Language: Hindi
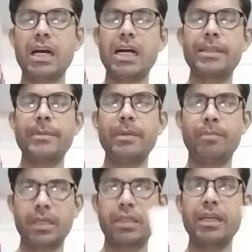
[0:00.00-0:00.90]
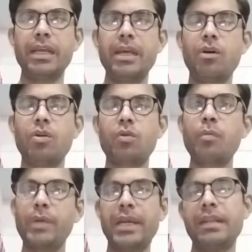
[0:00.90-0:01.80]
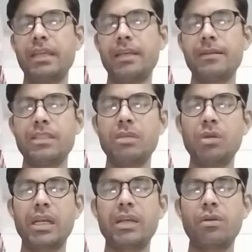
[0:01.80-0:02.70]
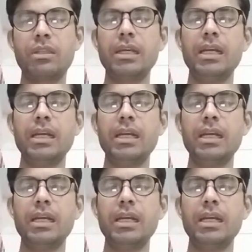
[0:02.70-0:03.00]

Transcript: हाथ में बर्तन है और वो पेड़ थे जिनमें लगे हुए